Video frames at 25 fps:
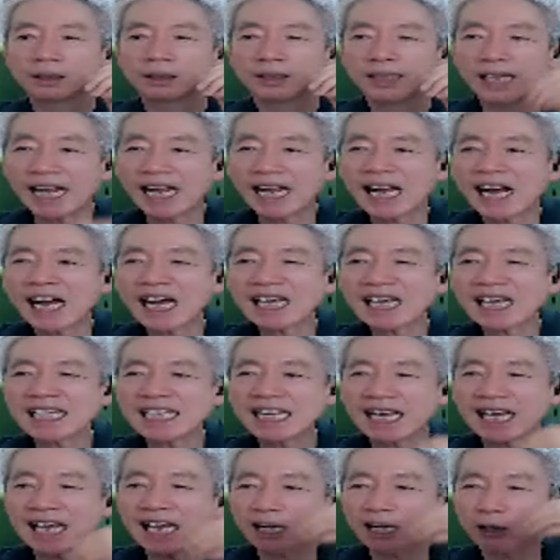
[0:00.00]
내
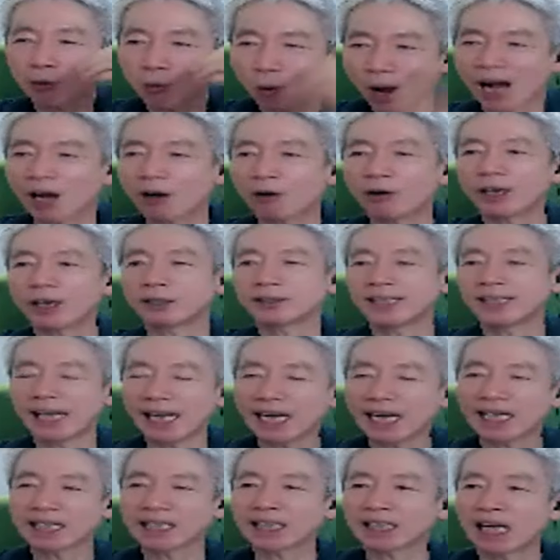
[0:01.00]
아이의 과거야. 내
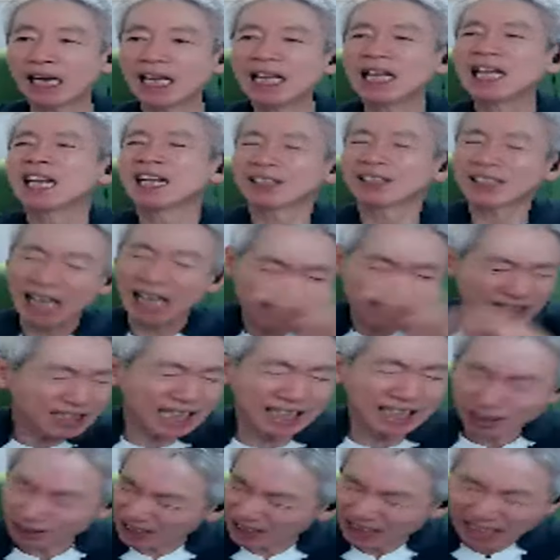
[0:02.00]
아이가
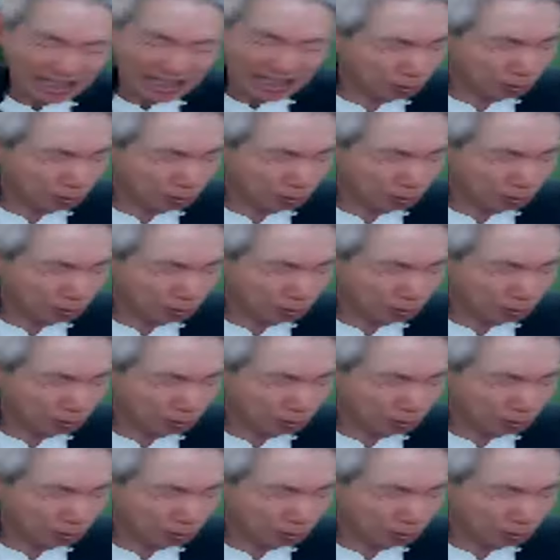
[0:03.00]
다른 애들 다